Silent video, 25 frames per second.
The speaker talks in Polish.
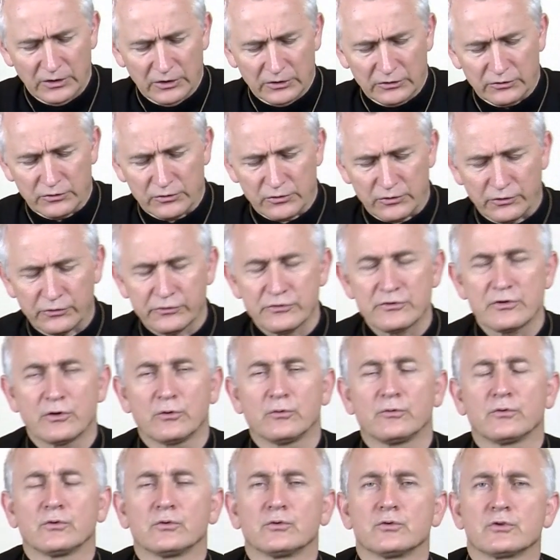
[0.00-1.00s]
To rozdział,
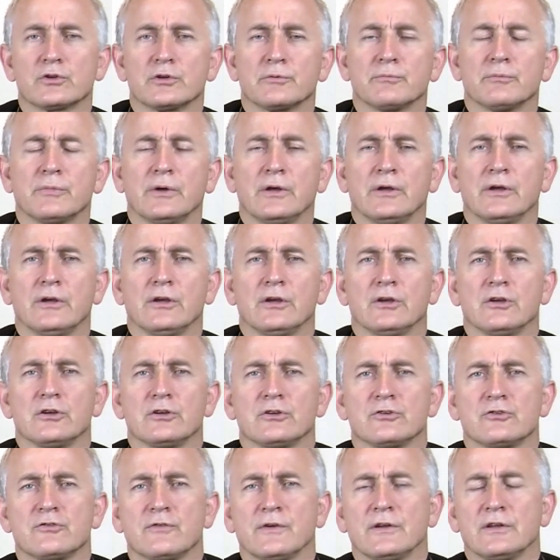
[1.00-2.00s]
w którym
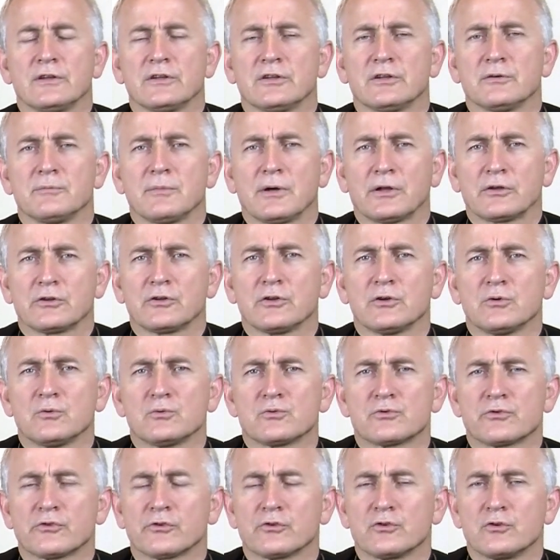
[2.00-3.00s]
święty
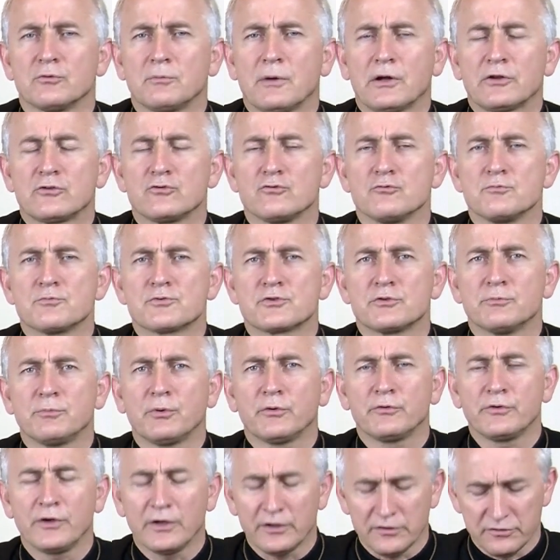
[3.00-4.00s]
Mateusz zgromadził
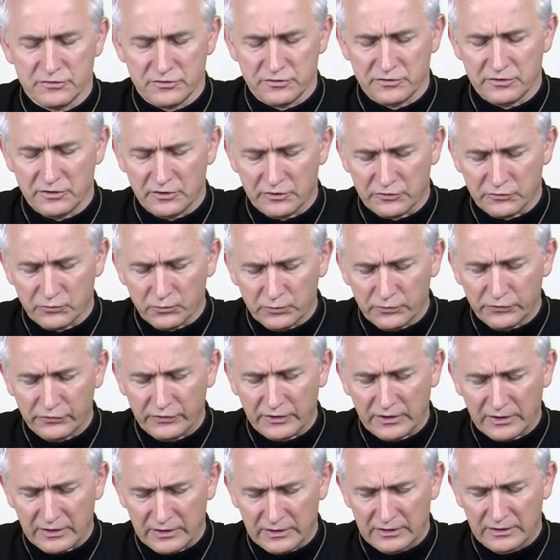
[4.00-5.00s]
przypowieści
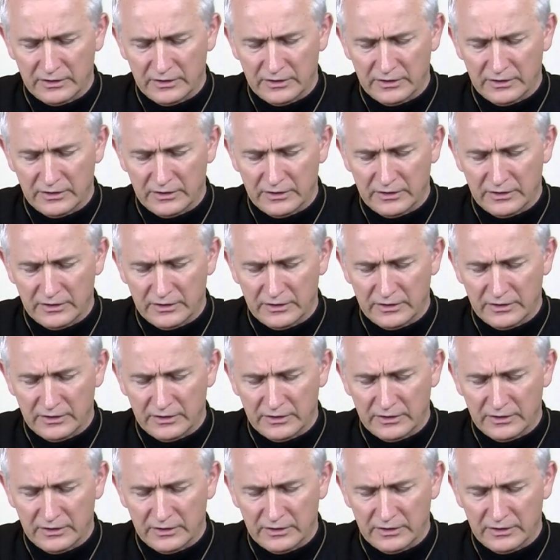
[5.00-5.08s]
Jezusa,